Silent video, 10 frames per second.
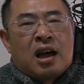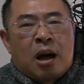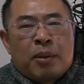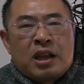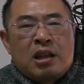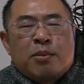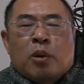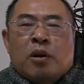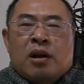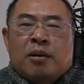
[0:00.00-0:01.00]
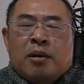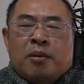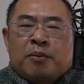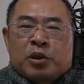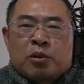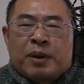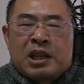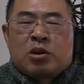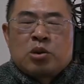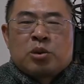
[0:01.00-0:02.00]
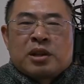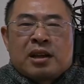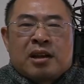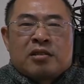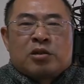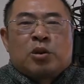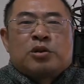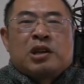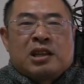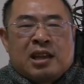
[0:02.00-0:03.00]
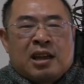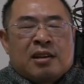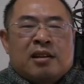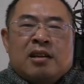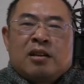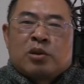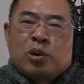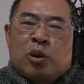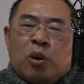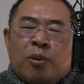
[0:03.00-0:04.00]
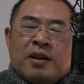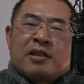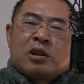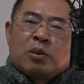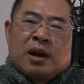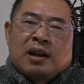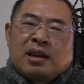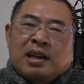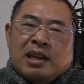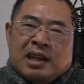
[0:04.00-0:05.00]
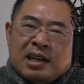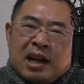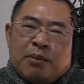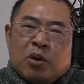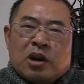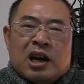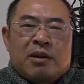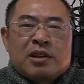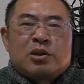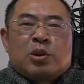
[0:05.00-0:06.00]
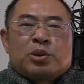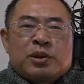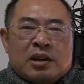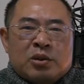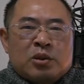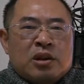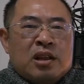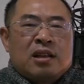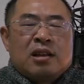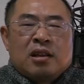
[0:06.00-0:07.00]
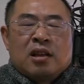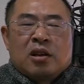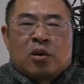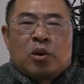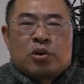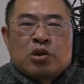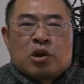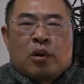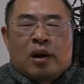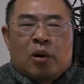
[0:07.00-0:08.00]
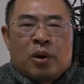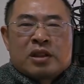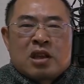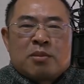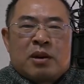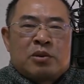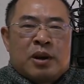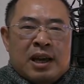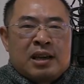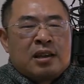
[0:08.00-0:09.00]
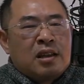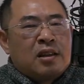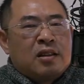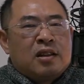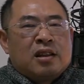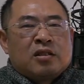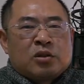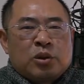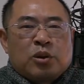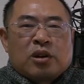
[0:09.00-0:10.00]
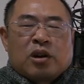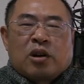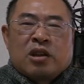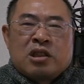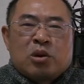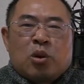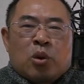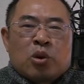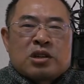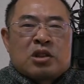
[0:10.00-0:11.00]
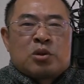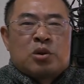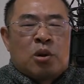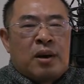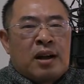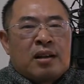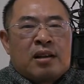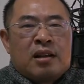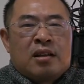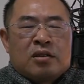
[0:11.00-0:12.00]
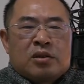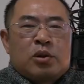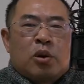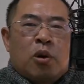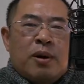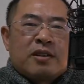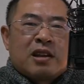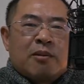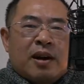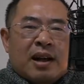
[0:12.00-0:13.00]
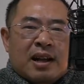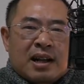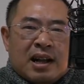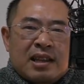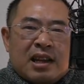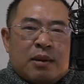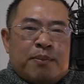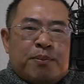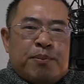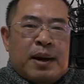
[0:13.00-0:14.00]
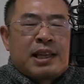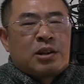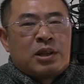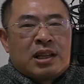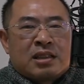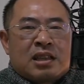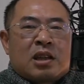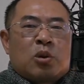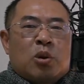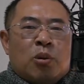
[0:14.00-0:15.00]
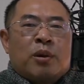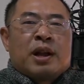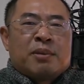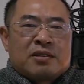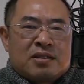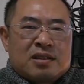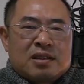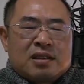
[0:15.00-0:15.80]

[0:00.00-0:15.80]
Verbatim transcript: あまりにも、そのパニック状態がすごすぎて、そのおばあさんとは一回も会話することなく、交通事故は終わってしまうぐらい、その事故を起こした直後は、そのおばあさんはかなりパニックになってたと思われます。